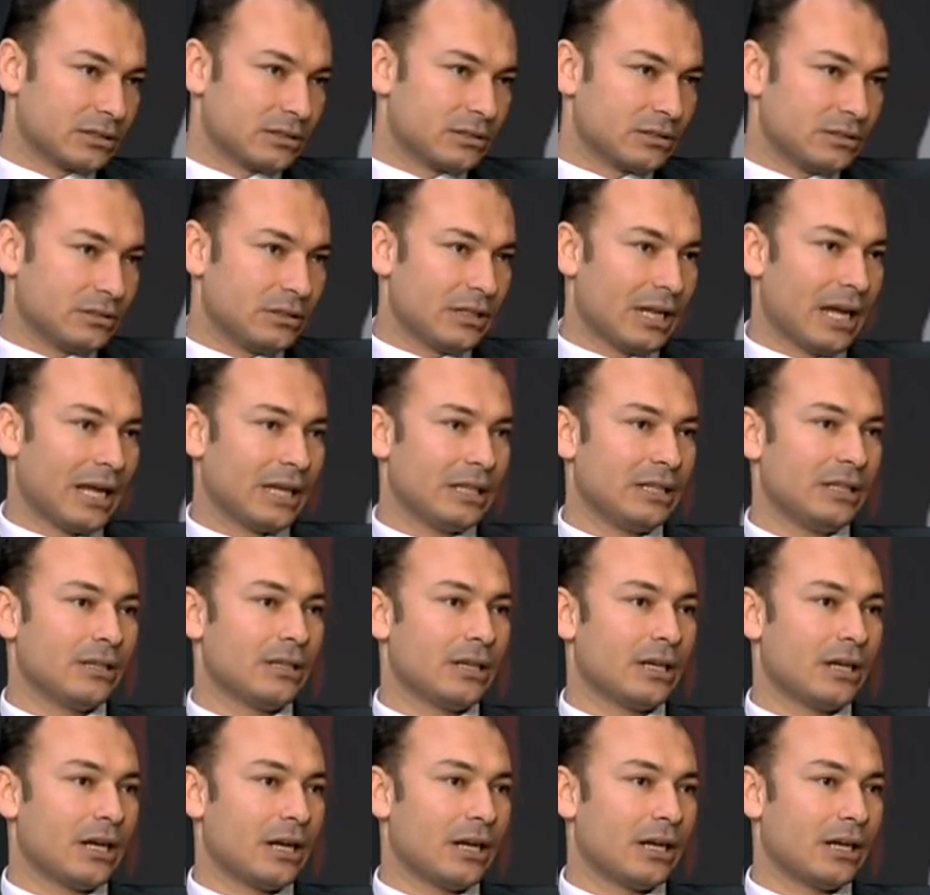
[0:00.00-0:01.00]
ازاي يعني بقى ايه
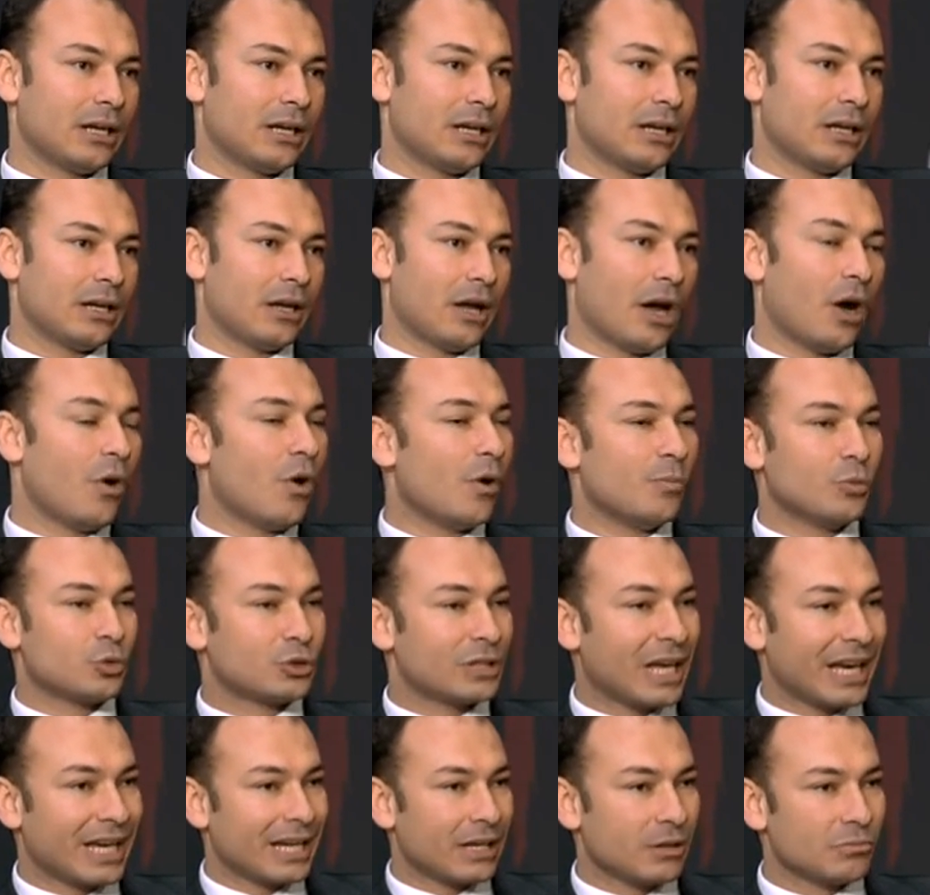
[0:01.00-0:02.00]
هي المواد دي هو
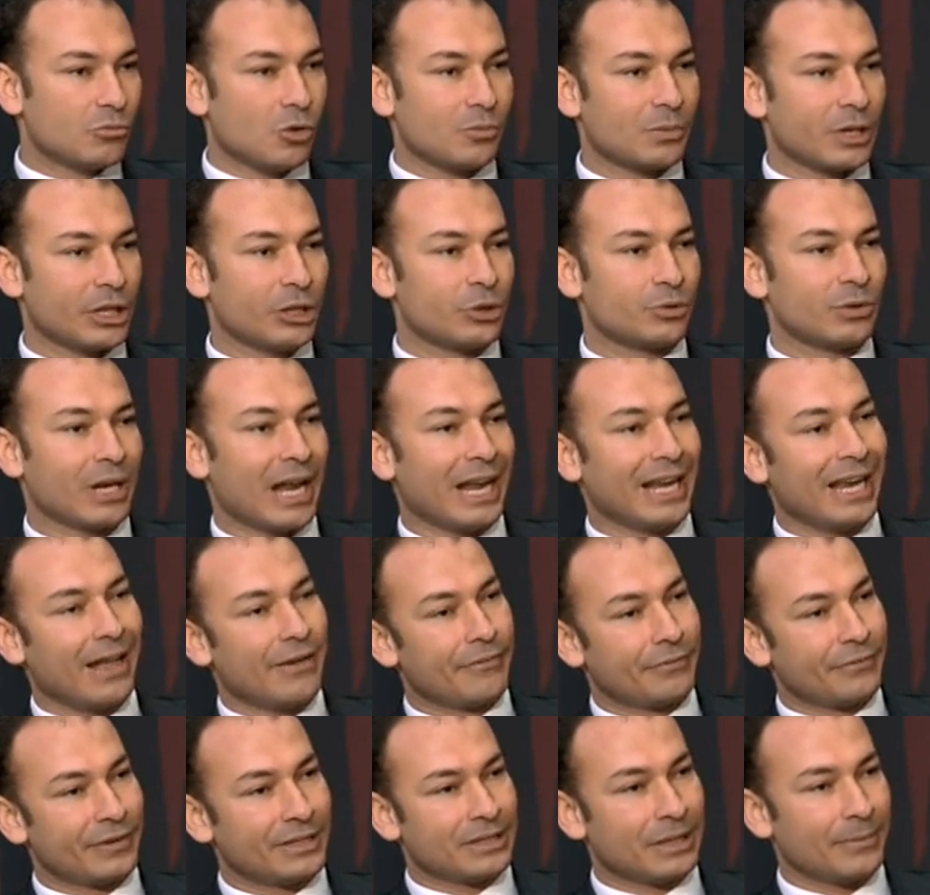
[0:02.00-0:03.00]
مسكن ممكن يكون عليه
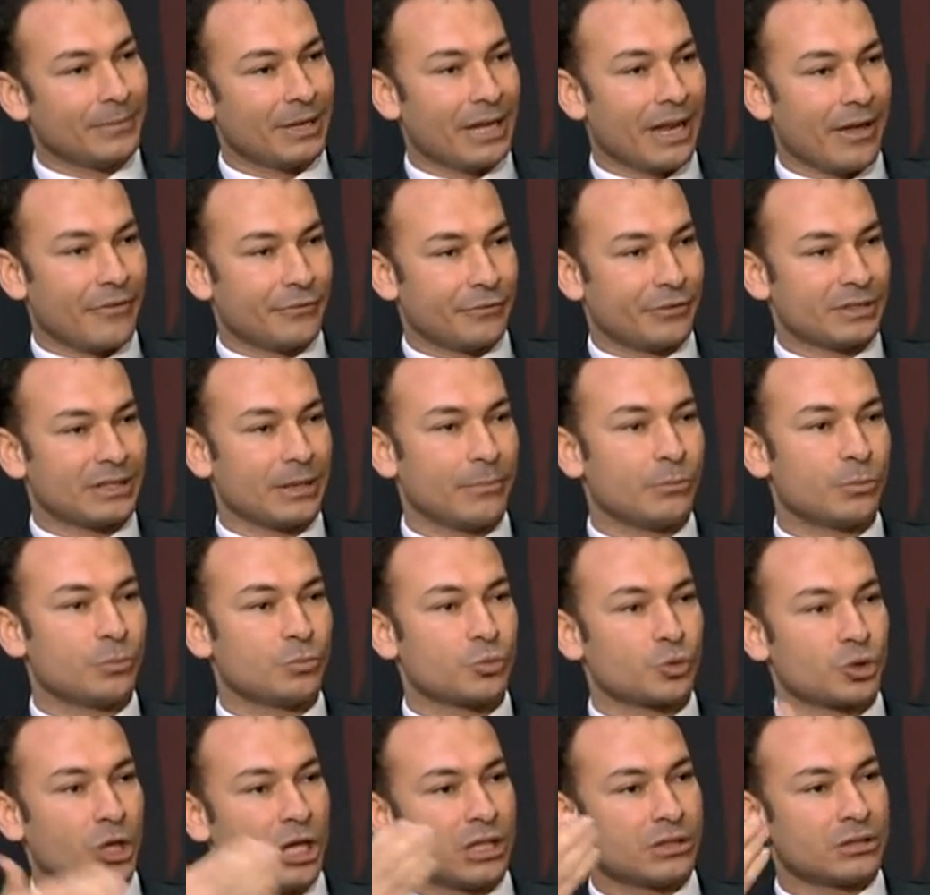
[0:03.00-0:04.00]
انفيتامين
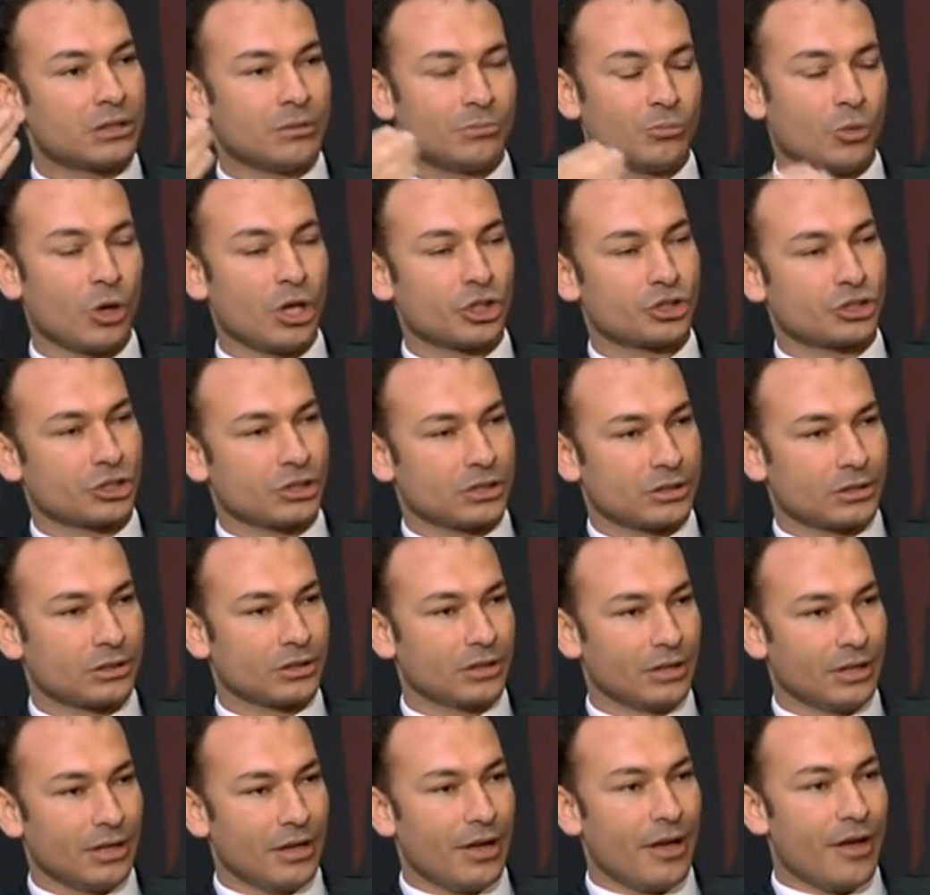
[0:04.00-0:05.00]
الانفيتامين منشط
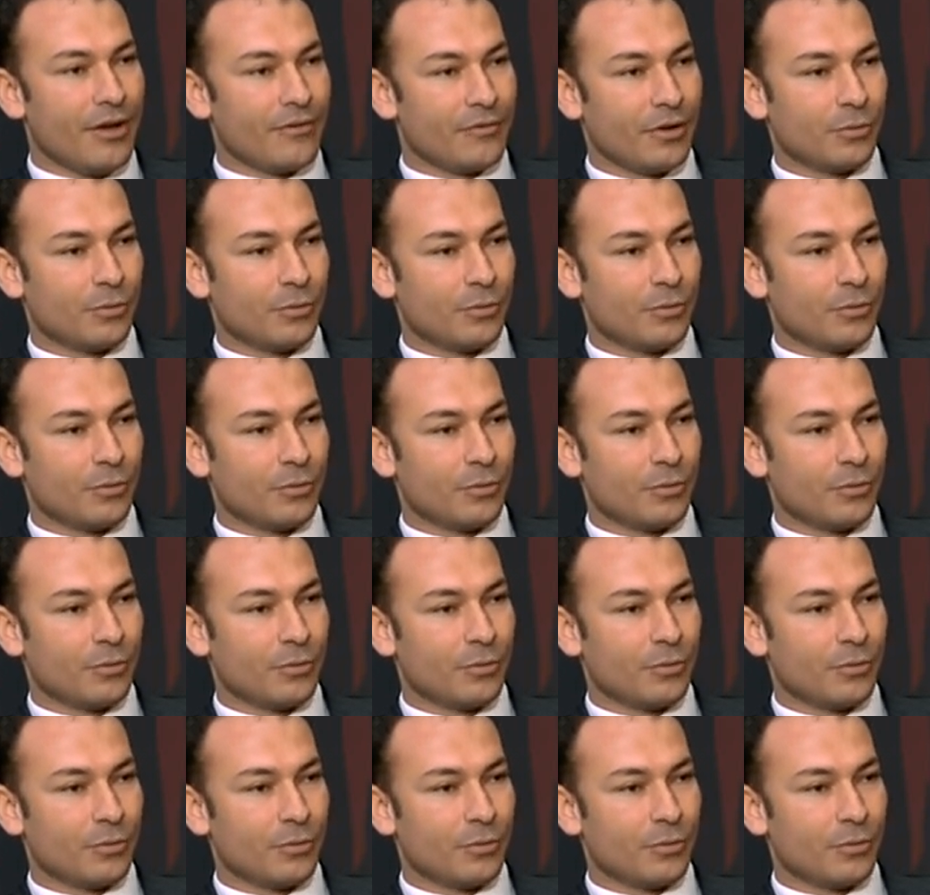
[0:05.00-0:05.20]
مم.